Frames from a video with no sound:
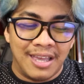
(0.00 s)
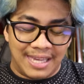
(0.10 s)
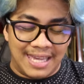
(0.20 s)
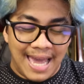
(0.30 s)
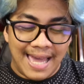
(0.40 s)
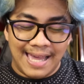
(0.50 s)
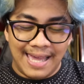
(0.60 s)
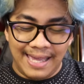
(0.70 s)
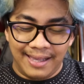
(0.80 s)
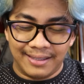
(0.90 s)

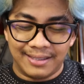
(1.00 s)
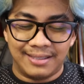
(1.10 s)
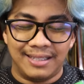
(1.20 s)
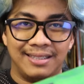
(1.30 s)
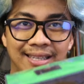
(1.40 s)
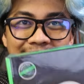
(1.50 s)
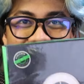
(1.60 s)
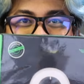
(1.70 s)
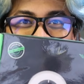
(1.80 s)
Yes! This is it,